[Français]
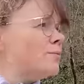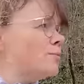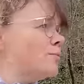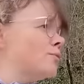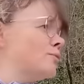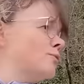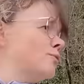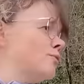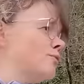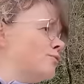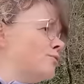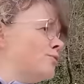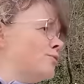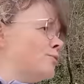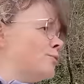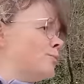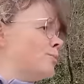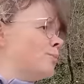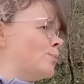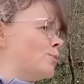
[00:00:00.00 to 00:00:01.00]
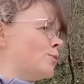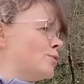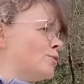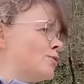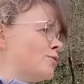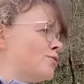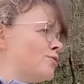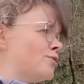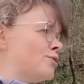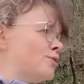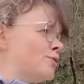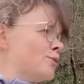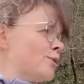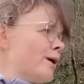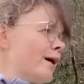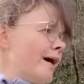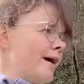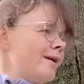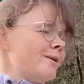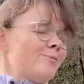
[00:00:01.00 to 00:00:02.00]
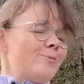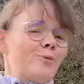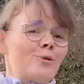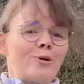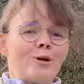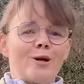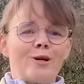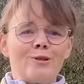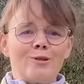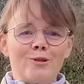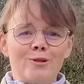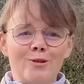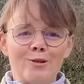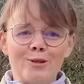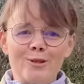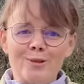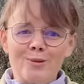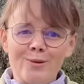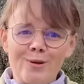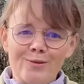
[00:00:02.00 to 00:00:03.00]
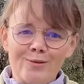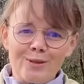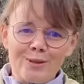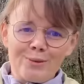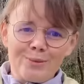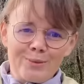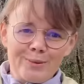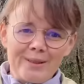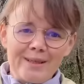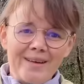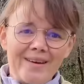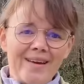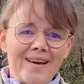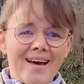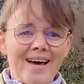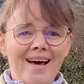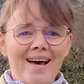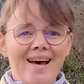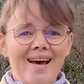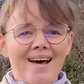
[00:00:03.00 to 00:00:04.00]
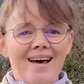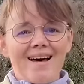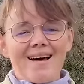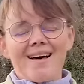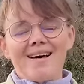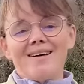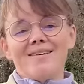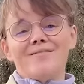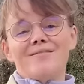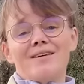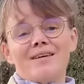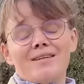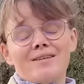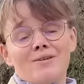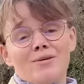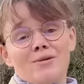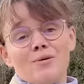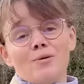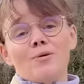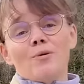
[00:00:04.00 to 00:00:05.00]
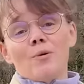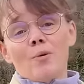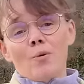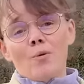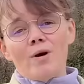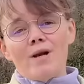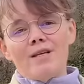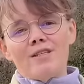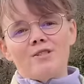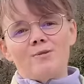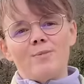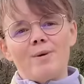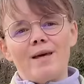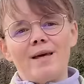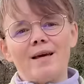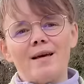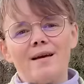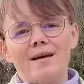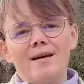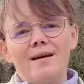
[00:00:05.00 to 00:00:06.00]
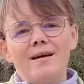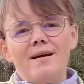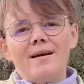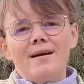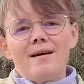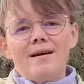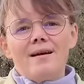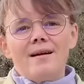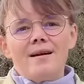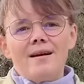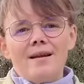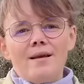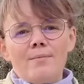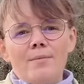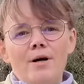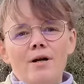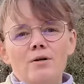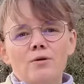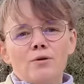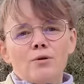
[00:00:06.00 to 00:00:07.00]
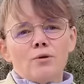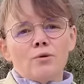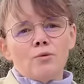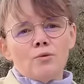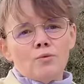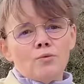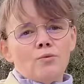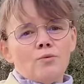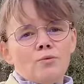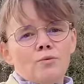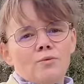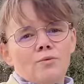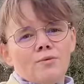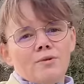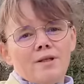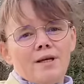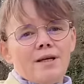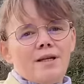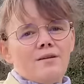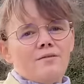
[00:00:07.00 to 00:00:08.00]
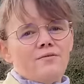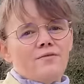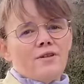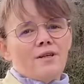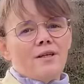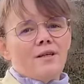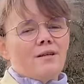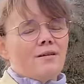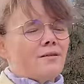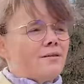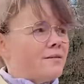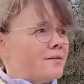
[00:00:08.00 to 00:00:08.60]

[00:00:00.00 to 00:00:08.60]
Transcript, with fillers: pour, nos, pour nos futures reines, pour qu'elles soient fécondées avec, euh, on l'espère, les mâles que nous, on a élevé